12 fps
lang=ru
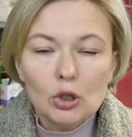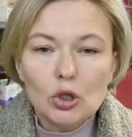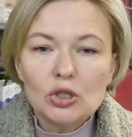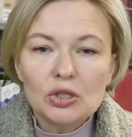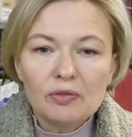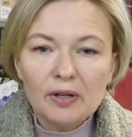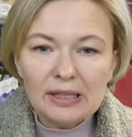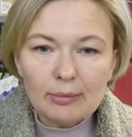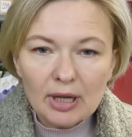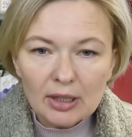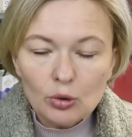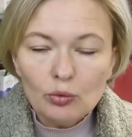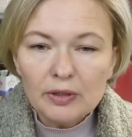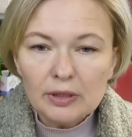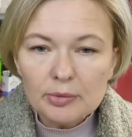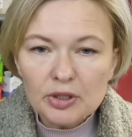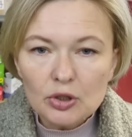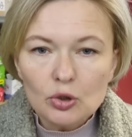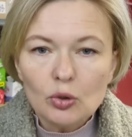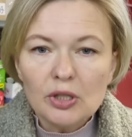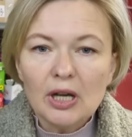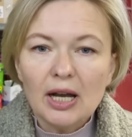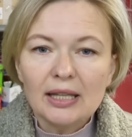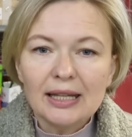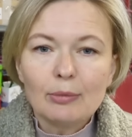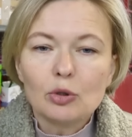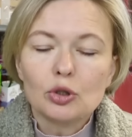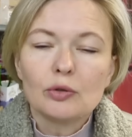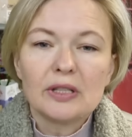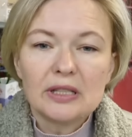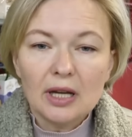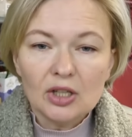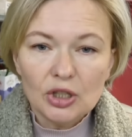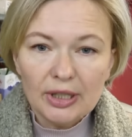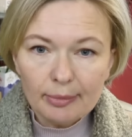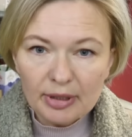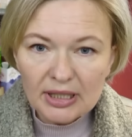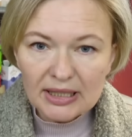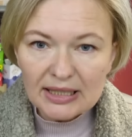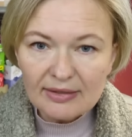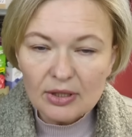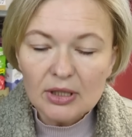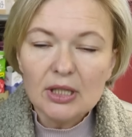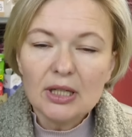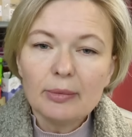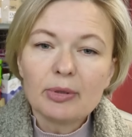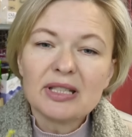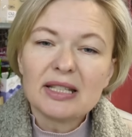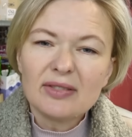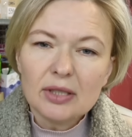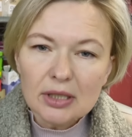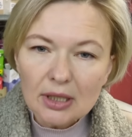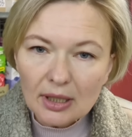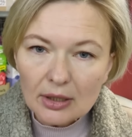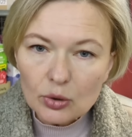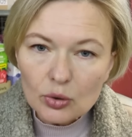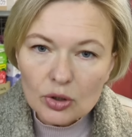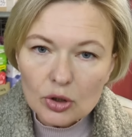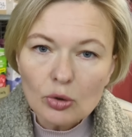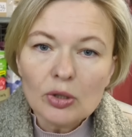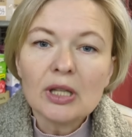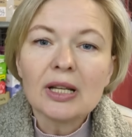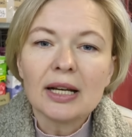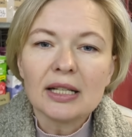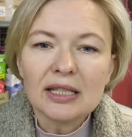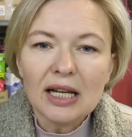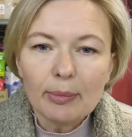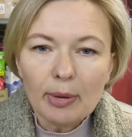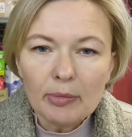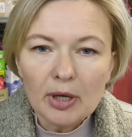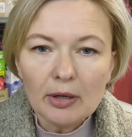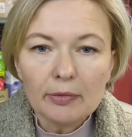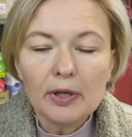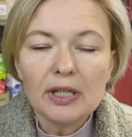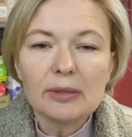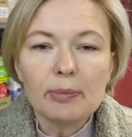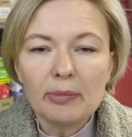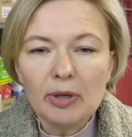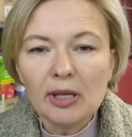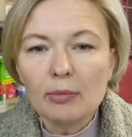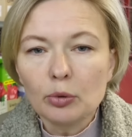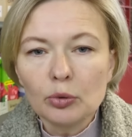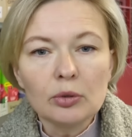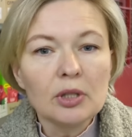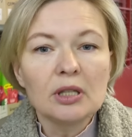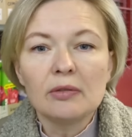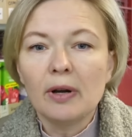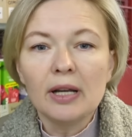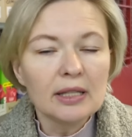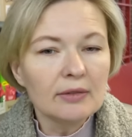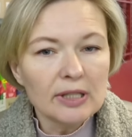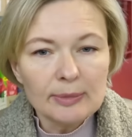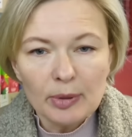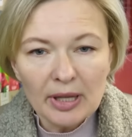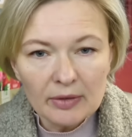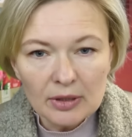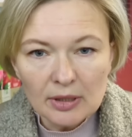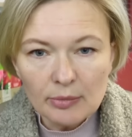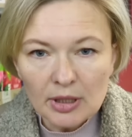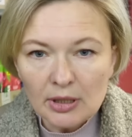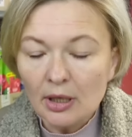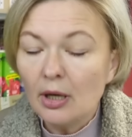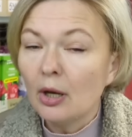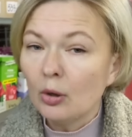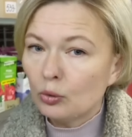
То есть в этом году, в этом сезоне она может у вас также либо не зацвести, либо зацвести к концу сезона на концах побегов. И эти побеги будут не 2, не 2,5 метра.